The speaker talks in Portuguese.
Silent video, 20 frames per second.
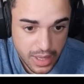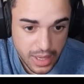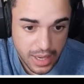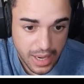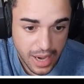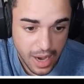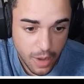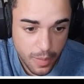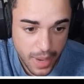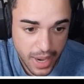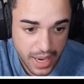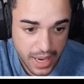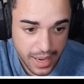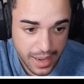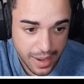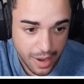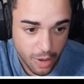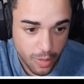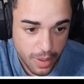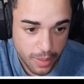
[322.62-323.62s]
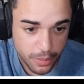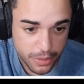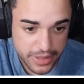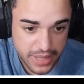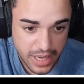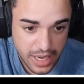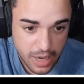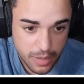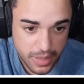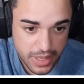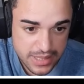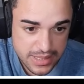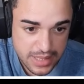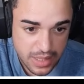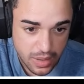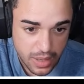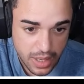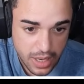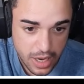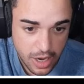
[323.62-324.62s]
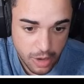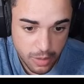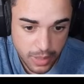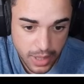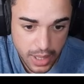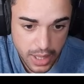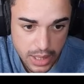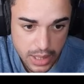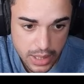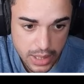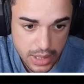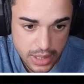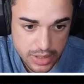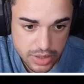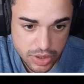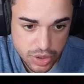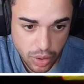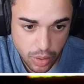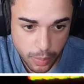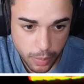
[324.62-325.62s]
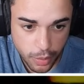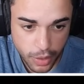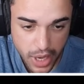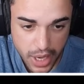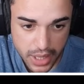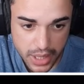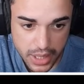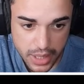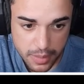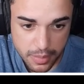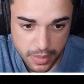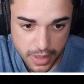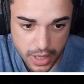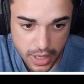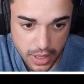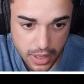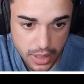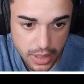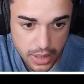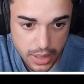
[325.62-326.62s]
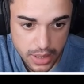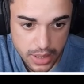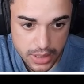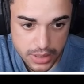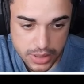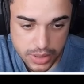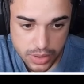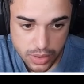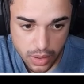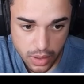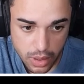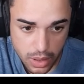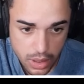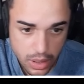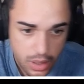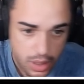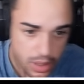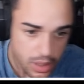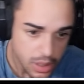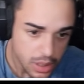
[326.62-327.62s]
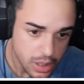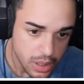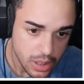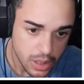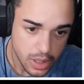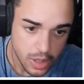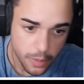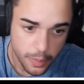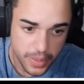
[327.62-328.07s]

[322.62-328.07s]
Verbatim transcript: Calma, calma. Muita calma nessa hora, calma. Isso, por aqui, mano. Isso. Eu